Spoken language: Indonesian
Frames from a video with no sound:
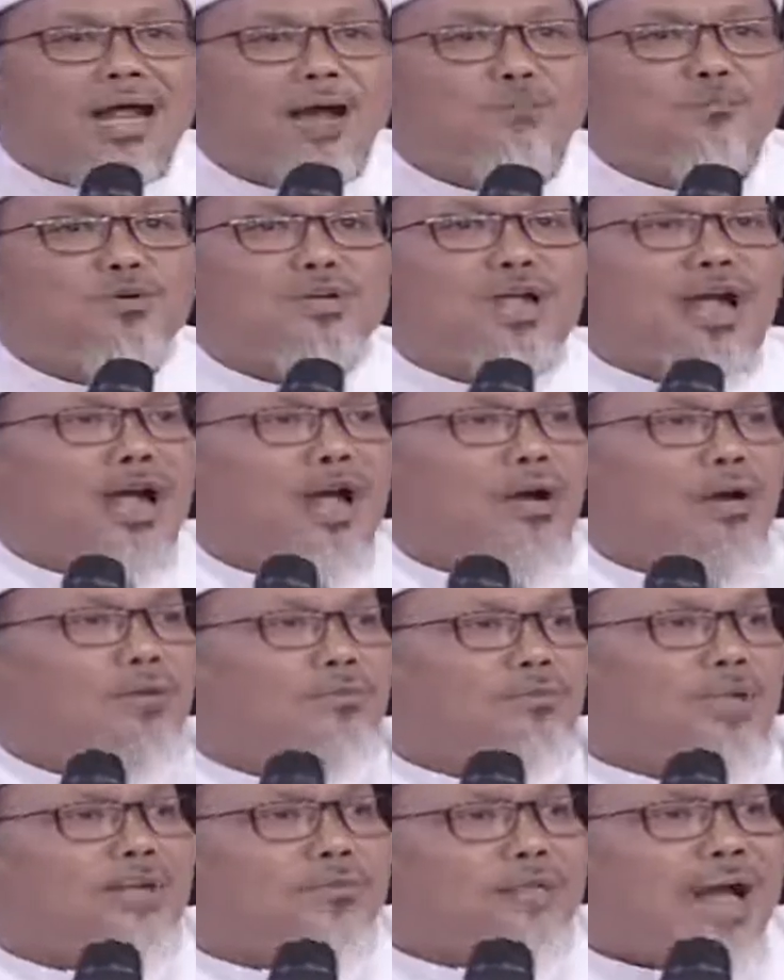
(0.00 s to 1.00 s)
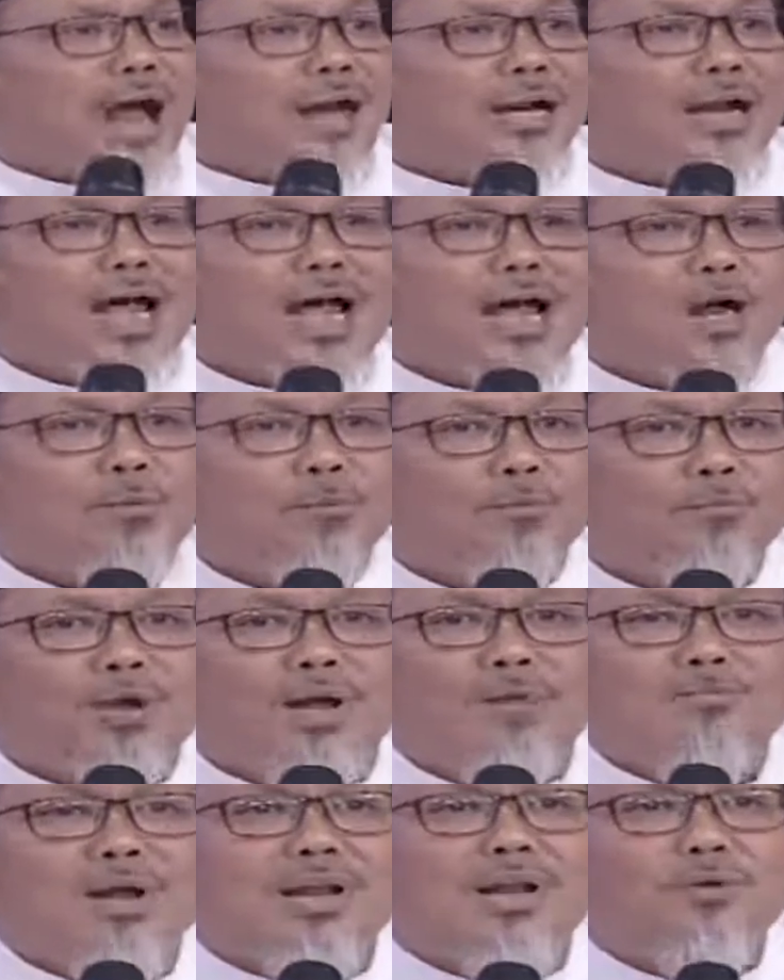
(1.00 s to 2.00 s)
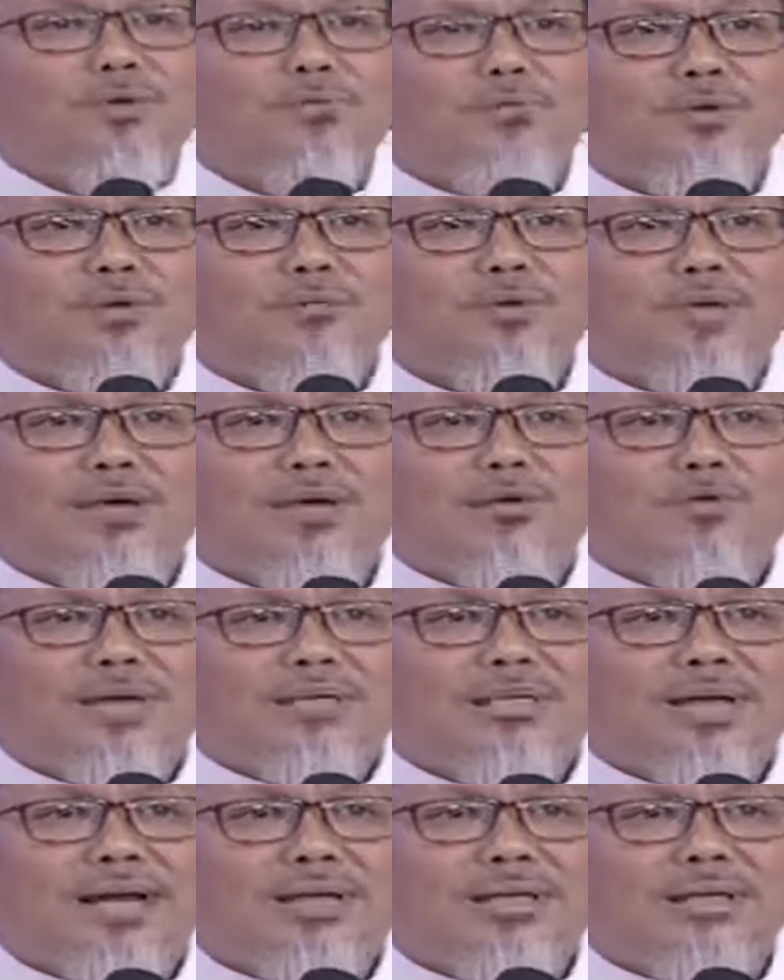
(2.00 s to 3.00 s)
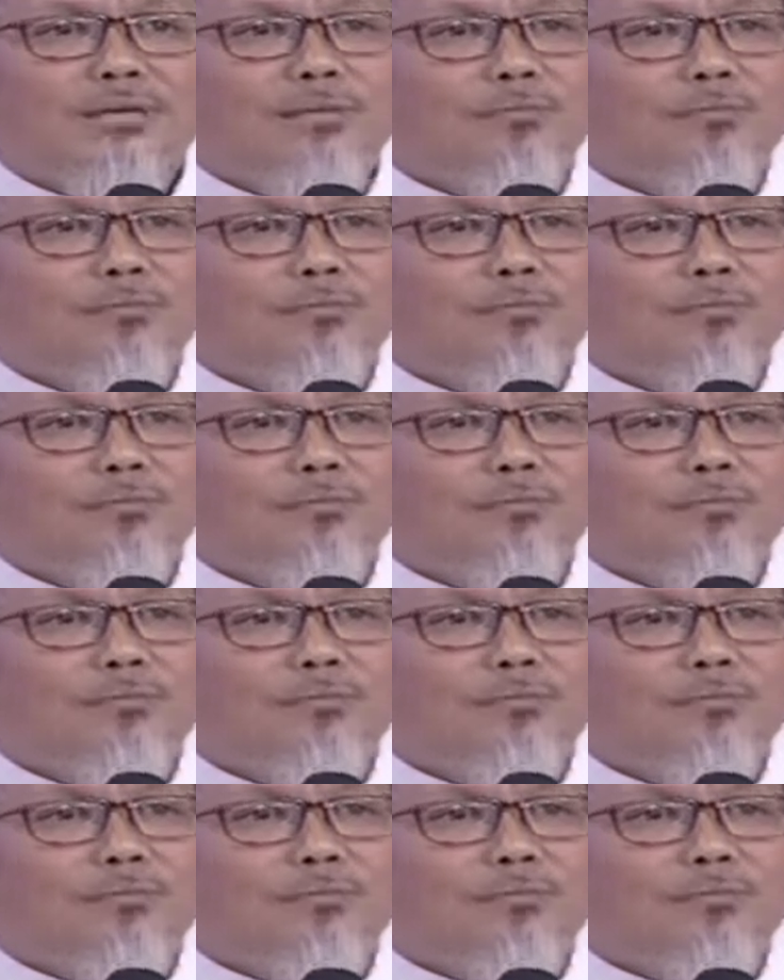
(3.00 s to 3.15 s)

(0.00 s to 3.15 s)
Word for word: nggak punya tentara. Bagaimana mau merebut kekuasaan?